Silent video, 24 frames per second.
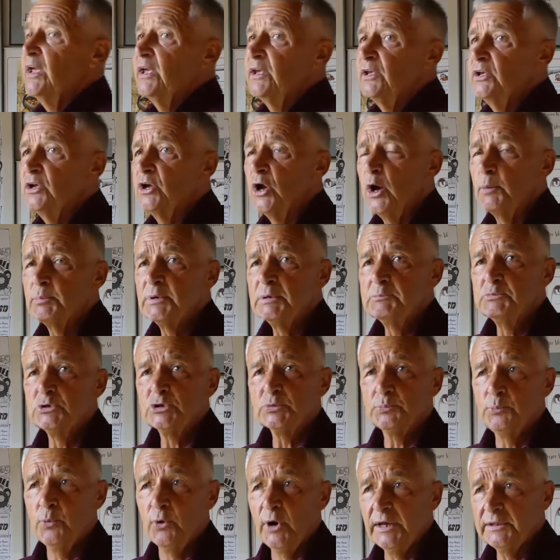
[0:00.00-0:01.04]
Ich habe im
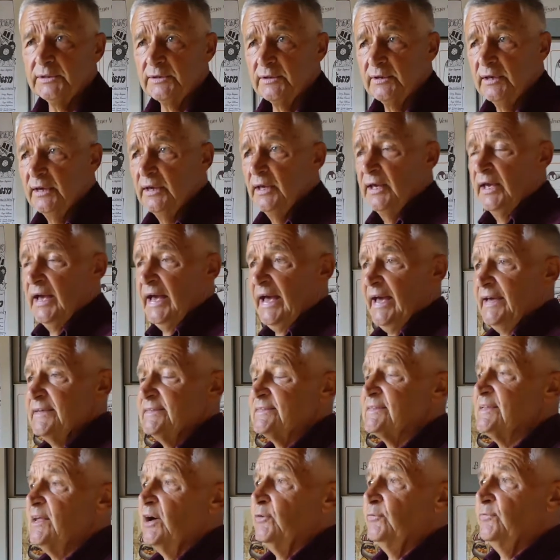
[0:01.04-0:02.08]
Sport
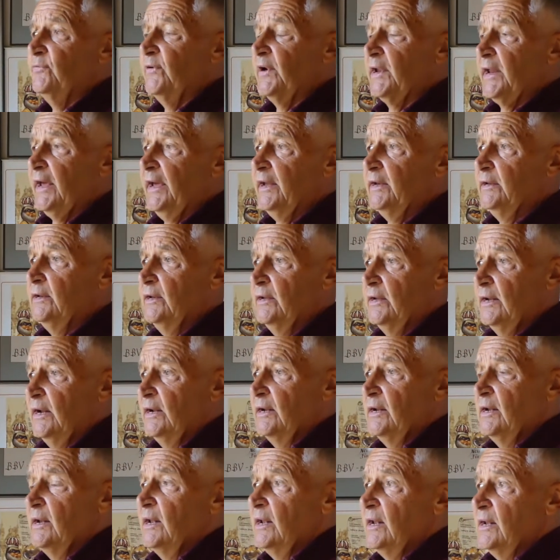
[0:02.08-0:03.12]
Eislaufverein
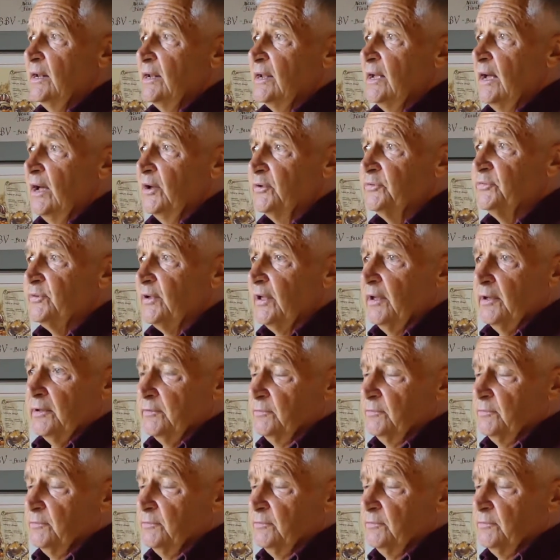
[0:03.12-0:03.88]
aus